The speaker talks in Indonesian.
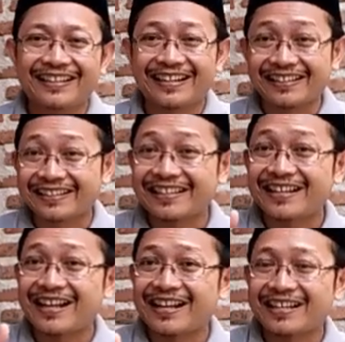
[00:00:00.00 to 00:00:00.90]
Dan
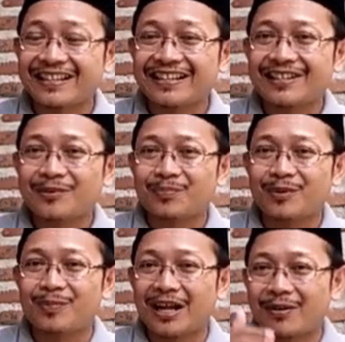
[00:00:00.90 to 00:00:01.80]
ketika
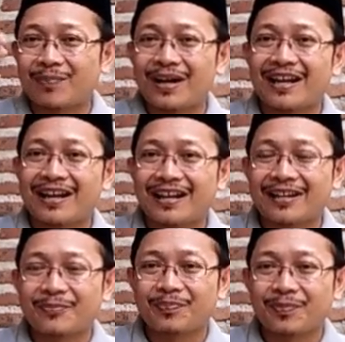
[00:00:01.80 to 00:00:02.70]
beberapa
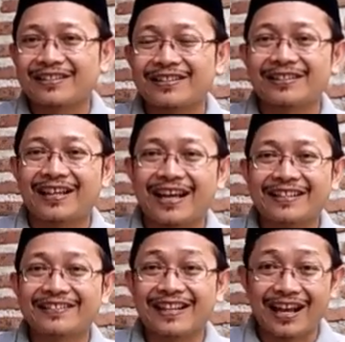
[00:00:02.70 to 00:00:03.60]
Siti
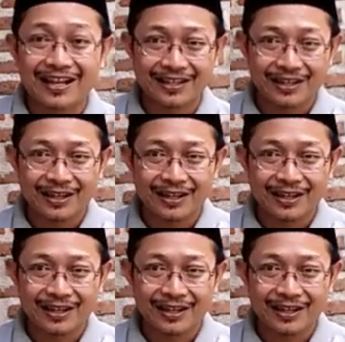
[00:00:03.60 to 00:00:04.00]
Aisyah